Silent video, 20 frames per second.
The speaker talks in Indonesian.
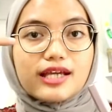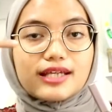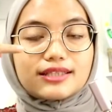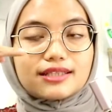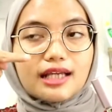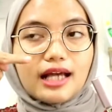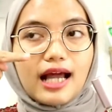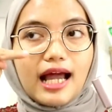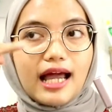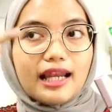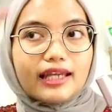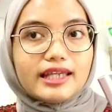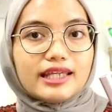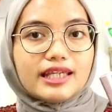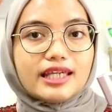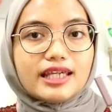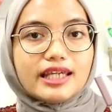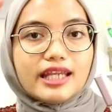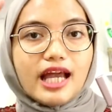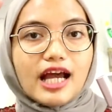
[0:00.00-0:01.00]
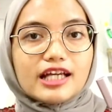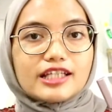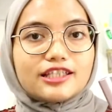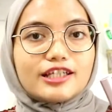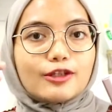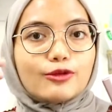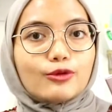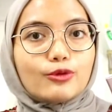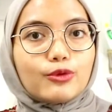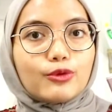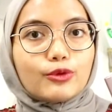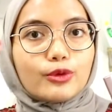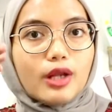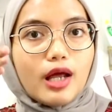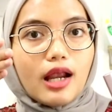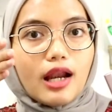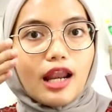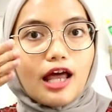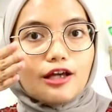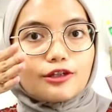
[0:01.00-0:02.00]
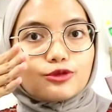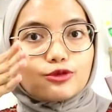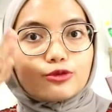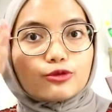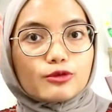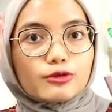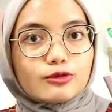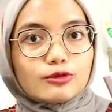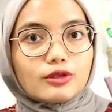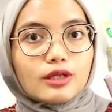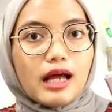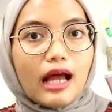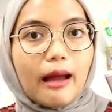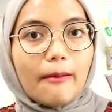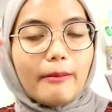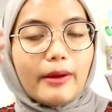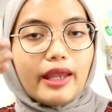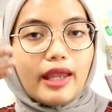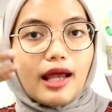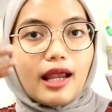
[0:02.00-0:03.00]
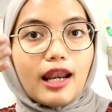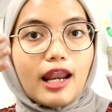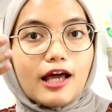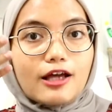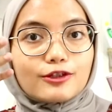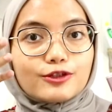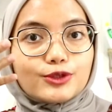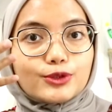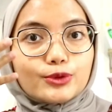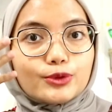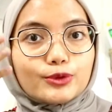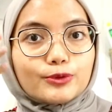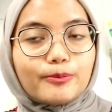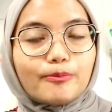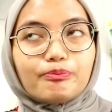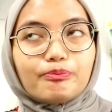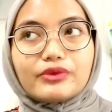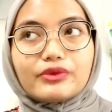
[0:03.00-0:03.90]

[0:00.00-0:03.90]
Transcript: sekali gini aja tuh udah langsung apa ya langsung